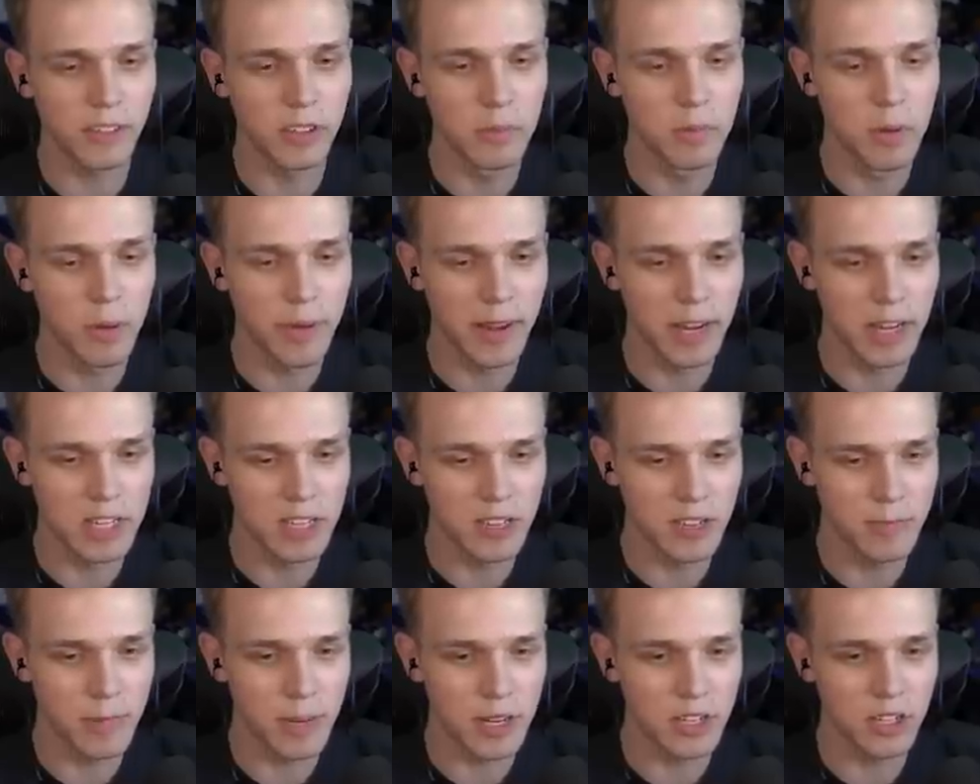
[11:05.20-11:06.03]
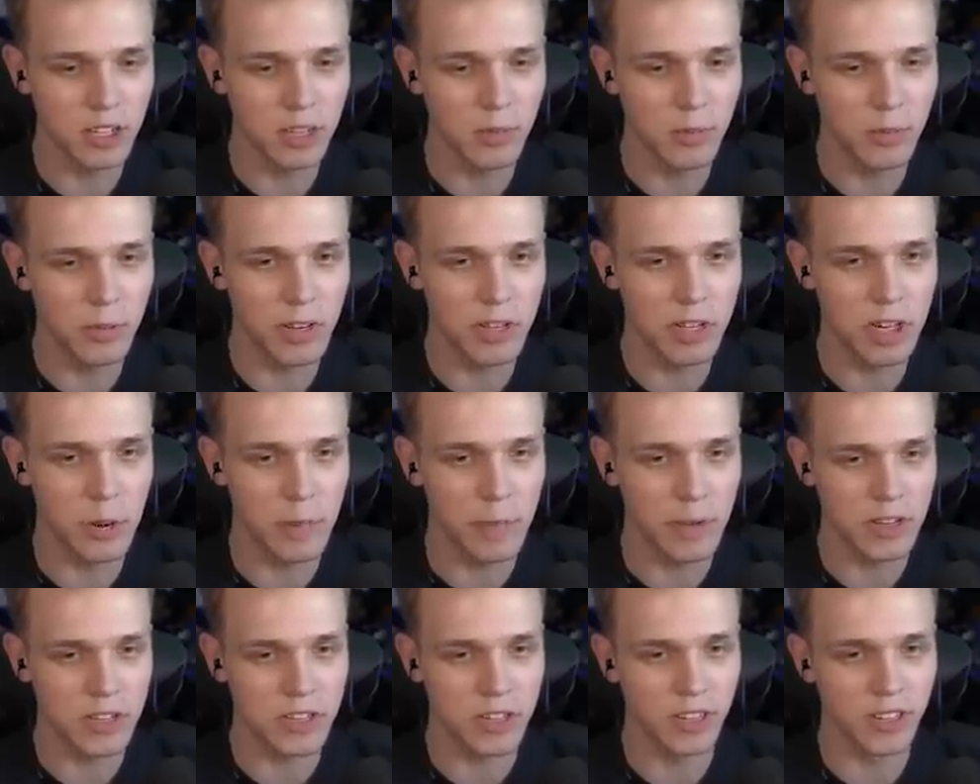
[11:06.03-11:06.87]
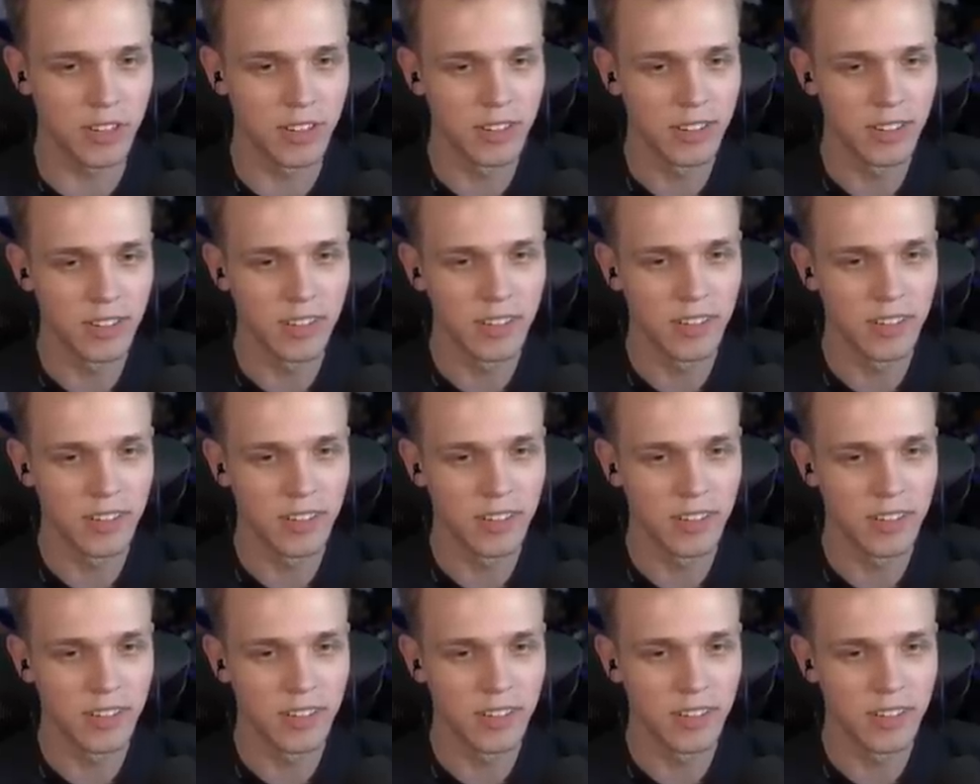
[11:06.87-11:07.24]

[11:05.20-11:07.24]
w tym pomarańczowym padzie ty mogłaś kopać się. Największą,